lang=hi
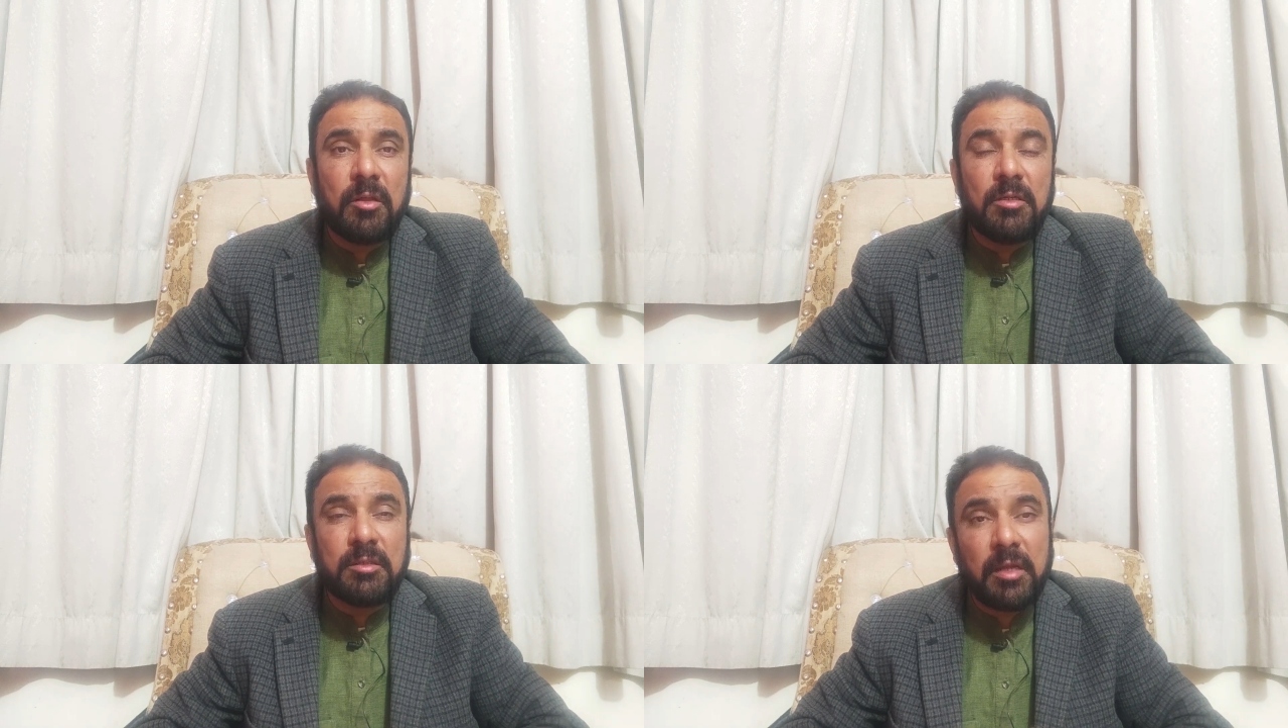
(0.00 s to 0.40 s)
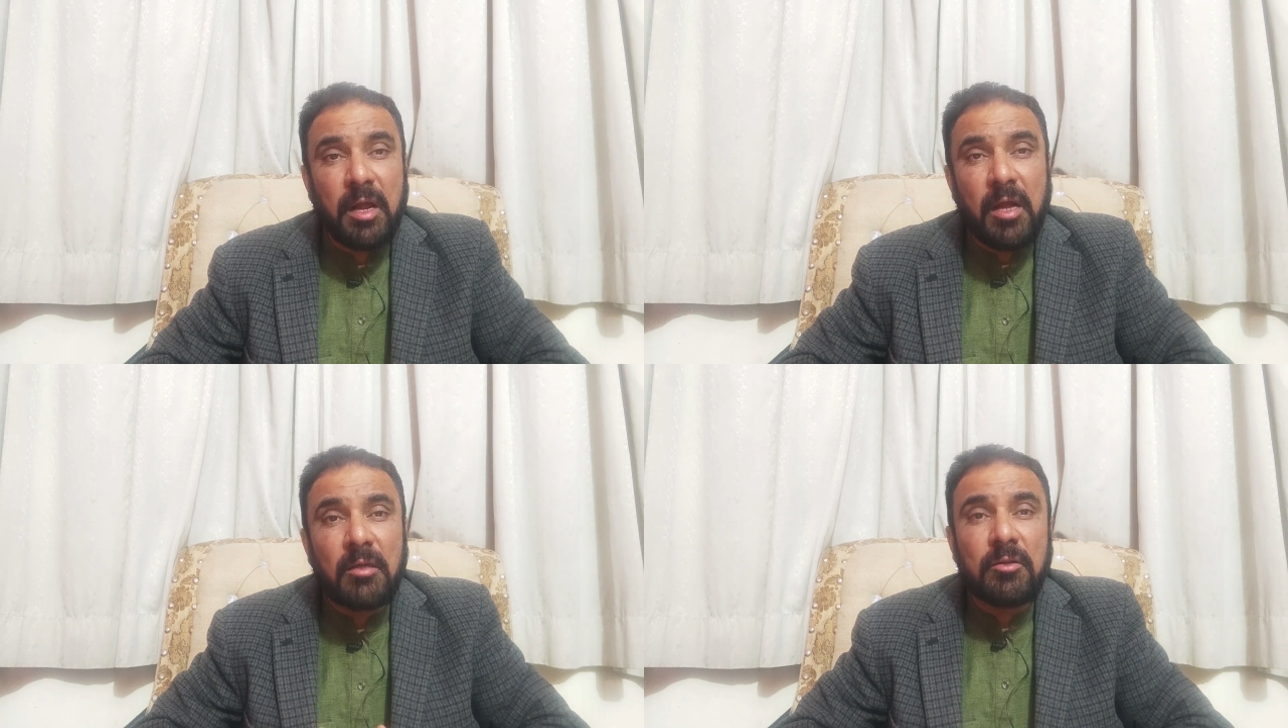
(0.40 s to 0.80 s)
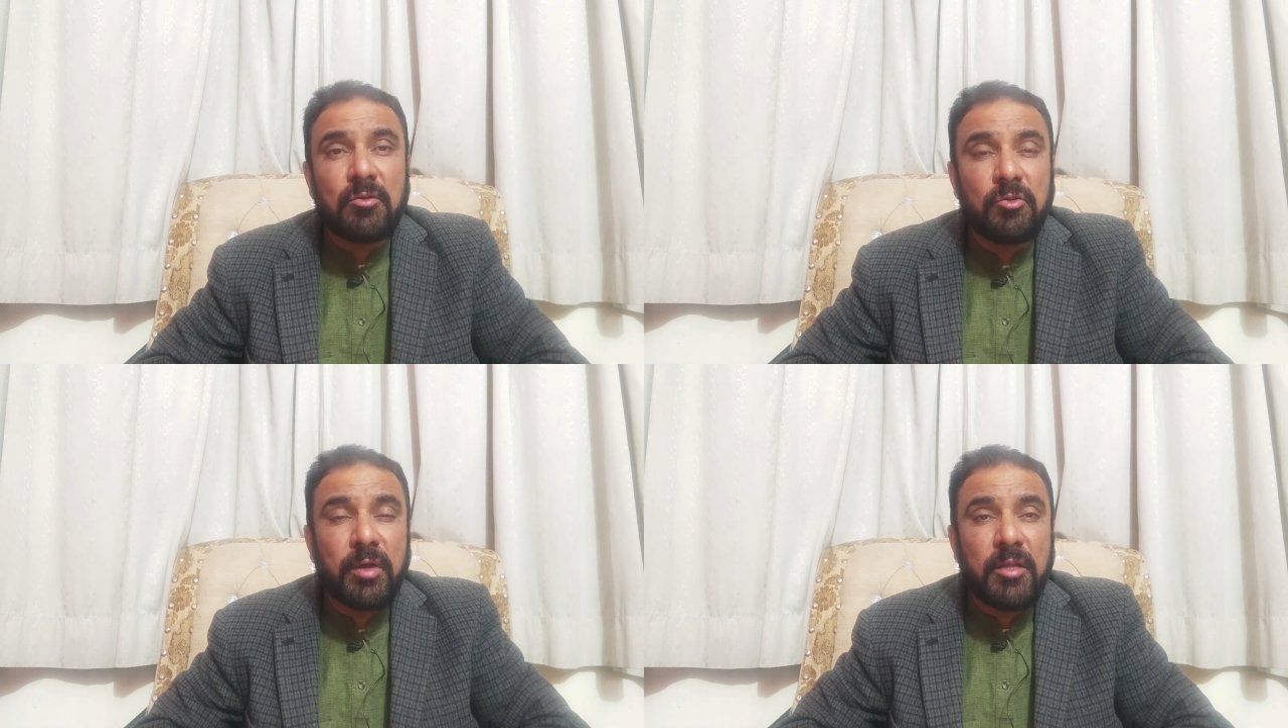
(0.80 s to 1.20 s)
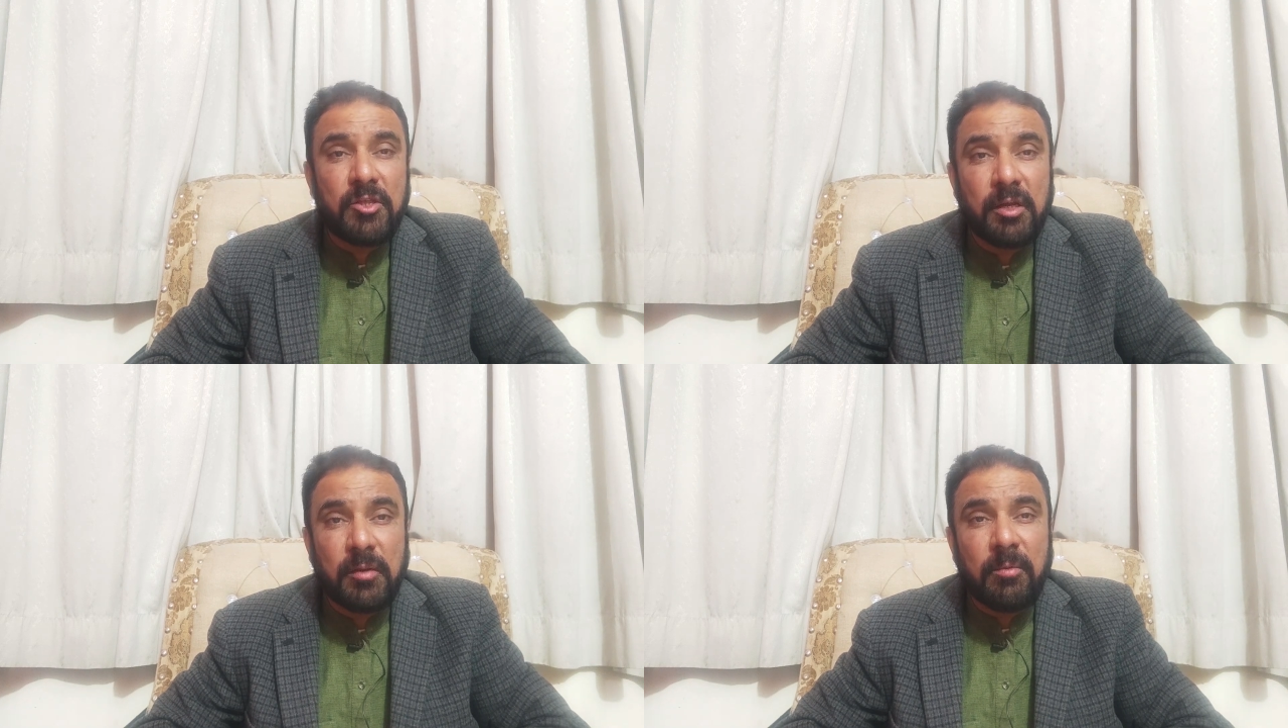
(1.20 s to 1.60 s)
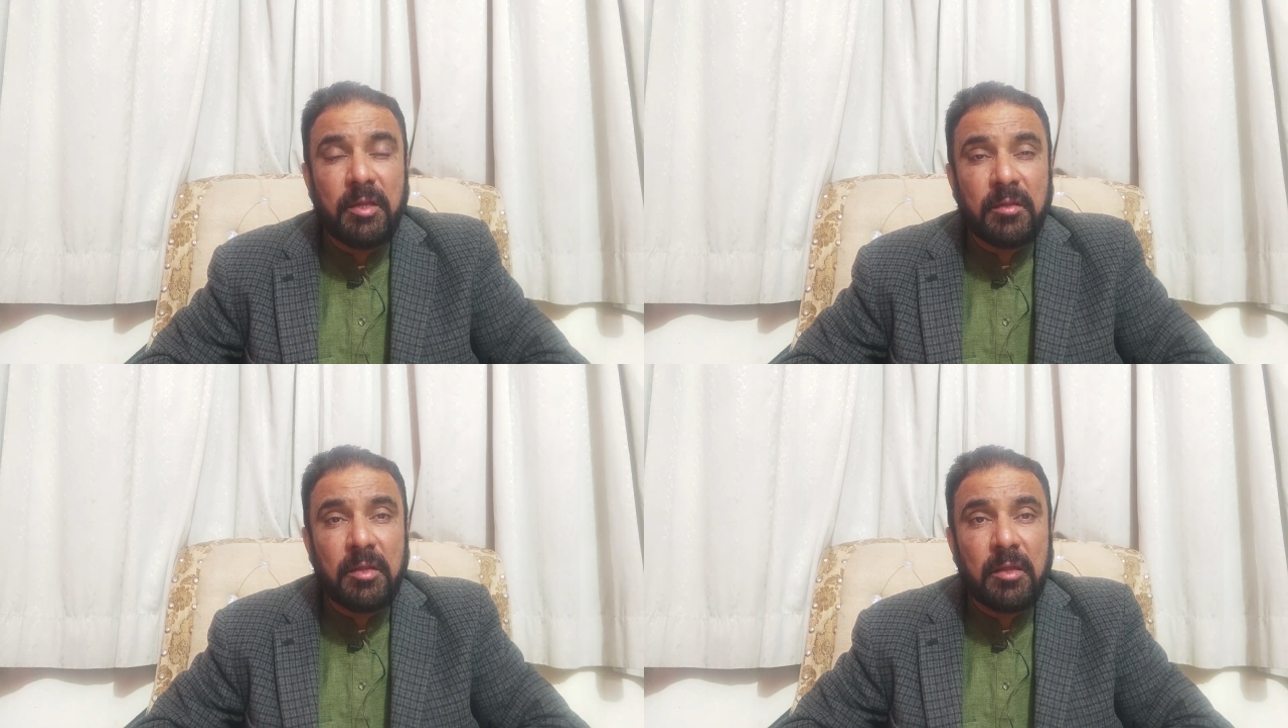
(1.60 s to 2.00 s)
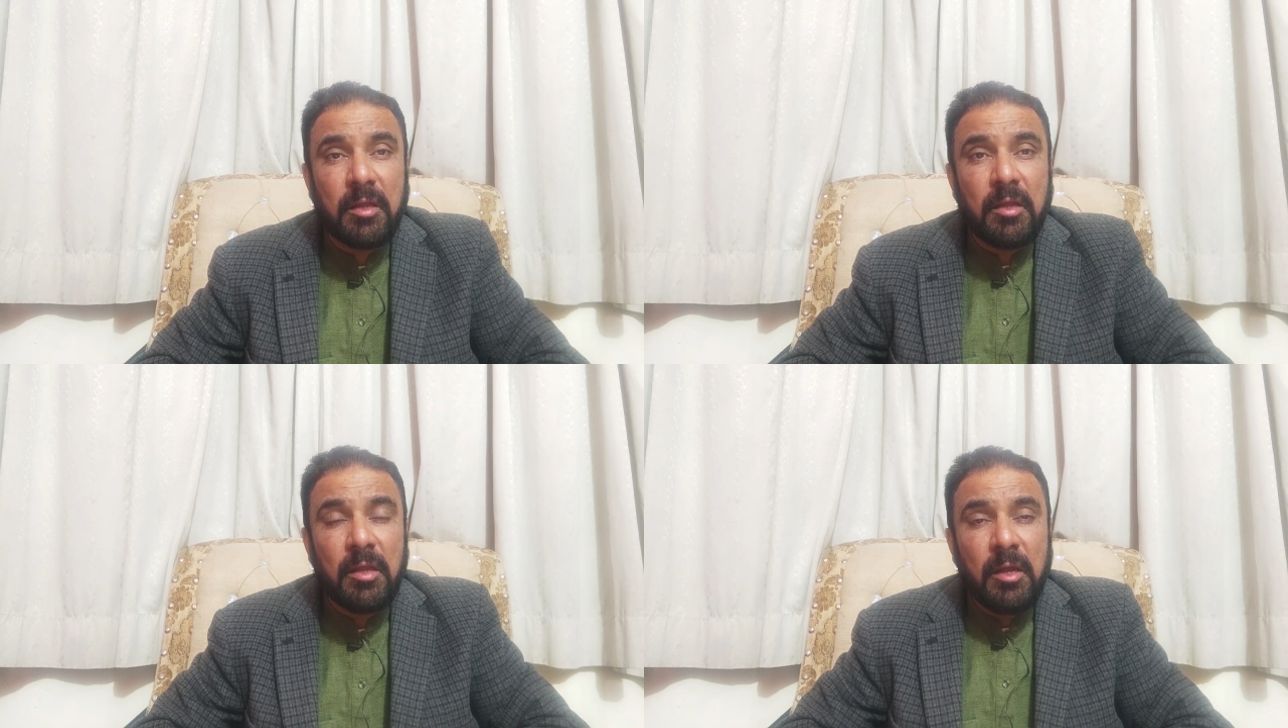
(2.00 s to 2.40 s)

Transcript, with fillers: इस तरह जो है जन्म लेते हैं